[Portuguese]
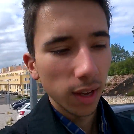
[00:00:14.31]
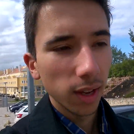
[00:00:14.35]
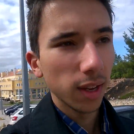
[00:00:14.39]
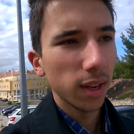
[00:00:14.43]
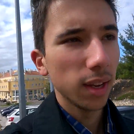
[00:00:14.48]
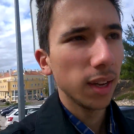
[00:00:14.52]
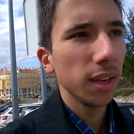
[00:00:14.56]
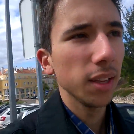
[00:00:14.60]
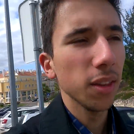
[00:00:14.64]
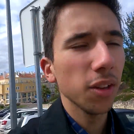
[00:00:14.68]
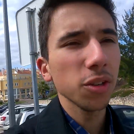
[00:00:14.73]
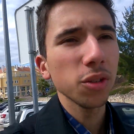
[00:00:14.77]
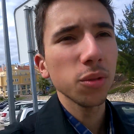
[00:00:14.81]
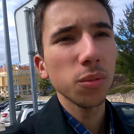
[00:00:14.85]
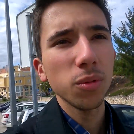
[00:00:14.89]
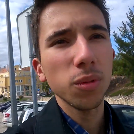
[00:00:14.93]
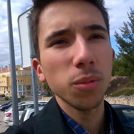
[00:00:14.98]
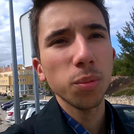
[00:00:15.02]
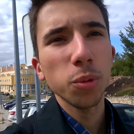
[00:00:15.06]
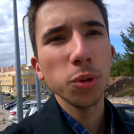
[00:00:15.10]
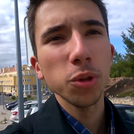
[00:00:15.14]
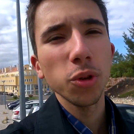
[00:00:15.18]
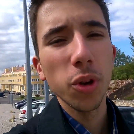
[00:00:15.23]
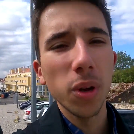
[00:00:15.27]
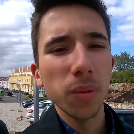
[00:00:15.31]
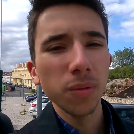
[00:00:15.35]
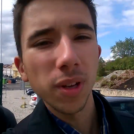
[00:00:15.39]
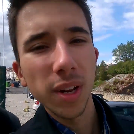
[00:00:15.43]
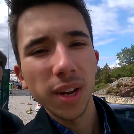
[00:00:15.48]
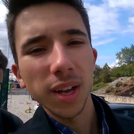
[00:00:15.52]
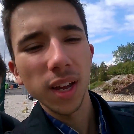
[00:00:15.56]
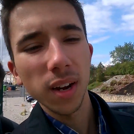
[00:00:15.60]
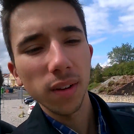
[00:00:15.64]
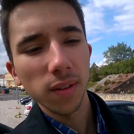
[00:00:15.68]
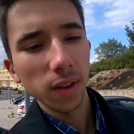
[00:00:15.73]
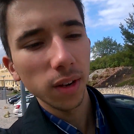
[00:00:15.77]
Eh, e nós depois não queremos
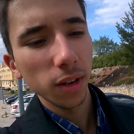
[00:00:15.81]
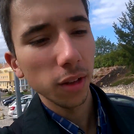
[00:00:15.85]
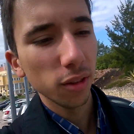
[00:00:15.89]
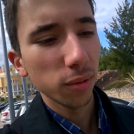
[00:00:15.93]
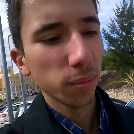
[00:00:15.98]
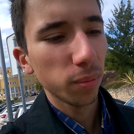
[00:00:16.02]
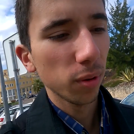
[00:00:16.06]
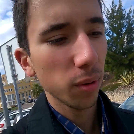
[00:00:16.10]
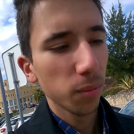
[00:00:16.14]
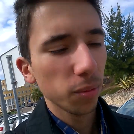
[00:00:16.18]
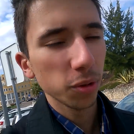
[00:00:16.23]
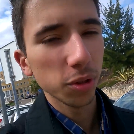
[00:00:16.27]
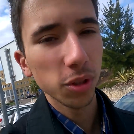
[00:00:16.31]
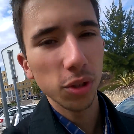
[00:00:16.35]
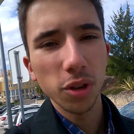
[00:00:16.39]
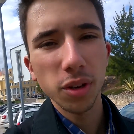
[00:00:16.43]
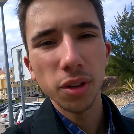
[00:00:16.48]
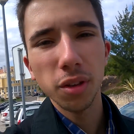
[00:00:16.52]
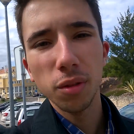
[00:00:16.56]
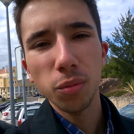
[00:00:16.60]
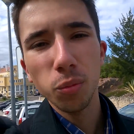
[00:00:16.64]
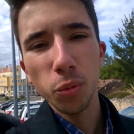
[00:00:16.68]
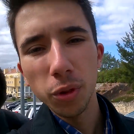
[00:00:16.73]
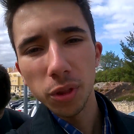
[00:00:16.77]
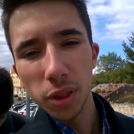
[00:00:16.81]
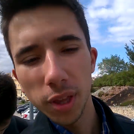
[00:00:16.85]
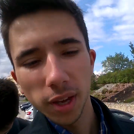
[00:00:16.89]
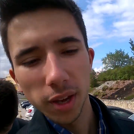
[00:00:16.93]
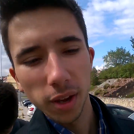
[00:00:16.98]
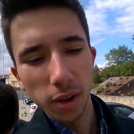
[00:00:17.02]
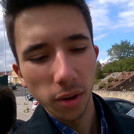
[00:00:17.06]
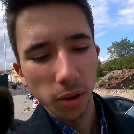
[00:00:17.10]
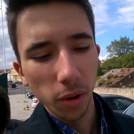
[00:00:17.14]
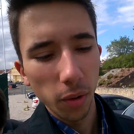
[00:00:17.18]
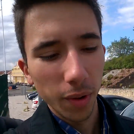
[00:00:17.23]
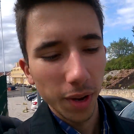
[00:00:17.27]
estar a gravar isso porque depois torna-se muito
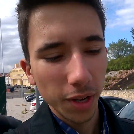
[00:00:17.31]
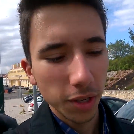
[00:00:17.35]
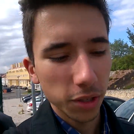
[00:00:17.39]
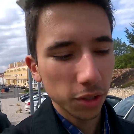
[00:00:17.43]
seca, eu